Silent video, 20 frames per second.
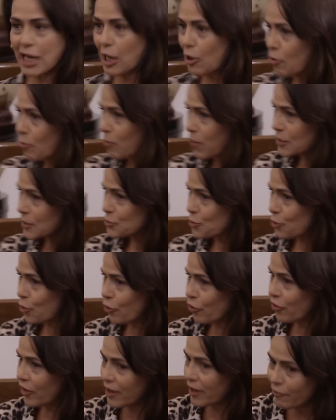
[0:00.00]
que cumpla su
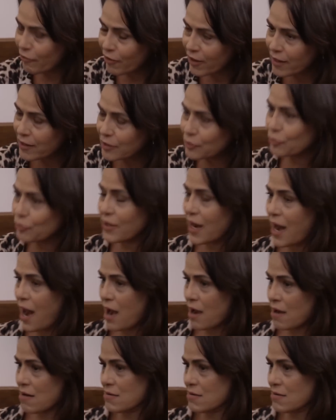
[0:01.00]
condena fuera del tutelar,